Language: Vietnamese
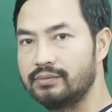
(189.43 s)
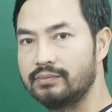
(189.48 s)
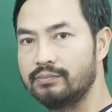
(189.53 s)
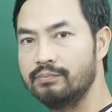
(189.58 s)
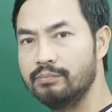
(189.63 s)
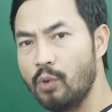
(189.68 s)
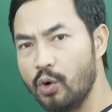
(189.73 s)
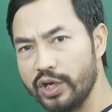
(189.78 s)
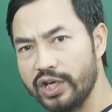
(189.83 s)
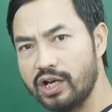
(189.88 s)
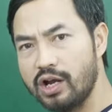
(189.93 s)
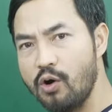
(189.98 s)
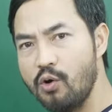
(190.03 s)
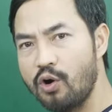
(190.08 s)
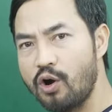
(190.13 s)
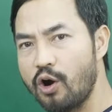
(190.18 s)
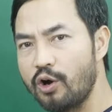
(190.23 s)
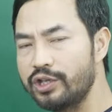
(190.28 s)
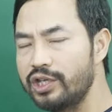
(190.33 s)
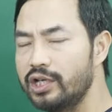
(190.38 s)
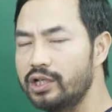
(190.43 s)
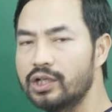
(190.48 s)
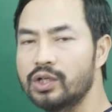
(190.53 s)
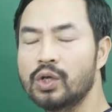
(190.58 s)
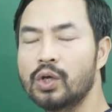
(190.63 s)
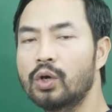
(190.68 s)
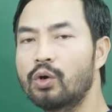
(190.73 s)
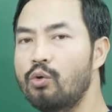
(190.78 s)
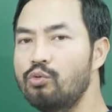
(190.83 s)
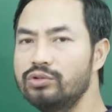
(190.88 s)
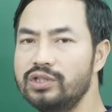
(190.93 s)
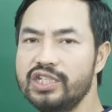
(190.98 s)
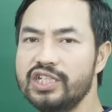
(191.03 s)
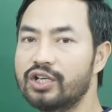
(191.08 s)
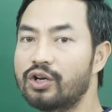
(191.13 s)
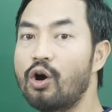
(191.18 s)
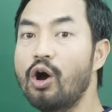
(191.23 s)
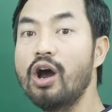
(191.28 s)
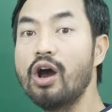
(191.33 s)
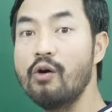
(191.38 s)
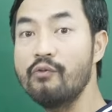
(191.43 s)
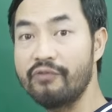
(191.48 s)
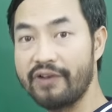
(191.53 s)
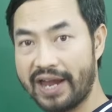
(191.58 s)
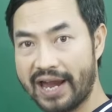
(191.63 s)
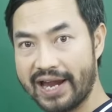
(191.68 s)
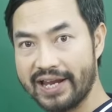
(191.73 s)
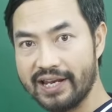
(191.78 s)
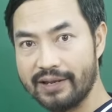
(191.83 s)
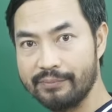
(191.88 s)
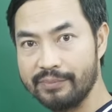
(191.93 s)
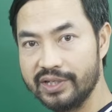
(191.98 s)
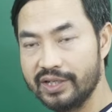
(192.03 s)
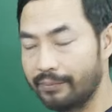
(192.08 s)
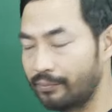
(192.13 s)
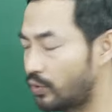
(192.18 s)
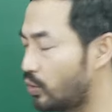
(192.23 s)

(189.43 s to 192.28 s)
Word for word: mỗi câu khó nhất cũng chỉ có 0,25 điểm